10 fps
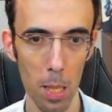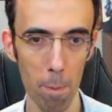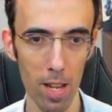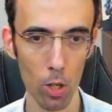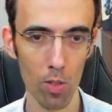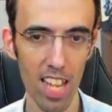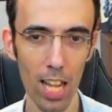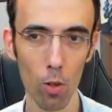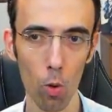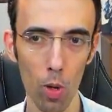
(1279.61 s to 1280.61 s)
meno 6
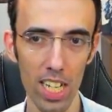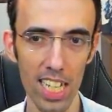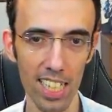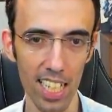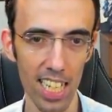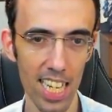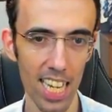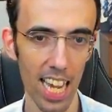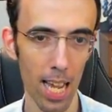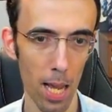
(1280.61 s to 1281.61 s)
con quell'Inter lì
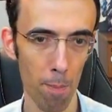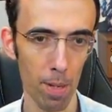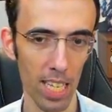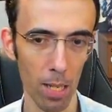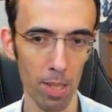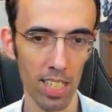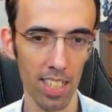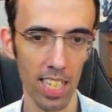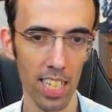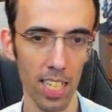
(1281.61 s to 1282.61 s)
è, è,
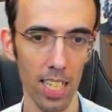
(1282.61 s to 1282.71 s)
praticamente,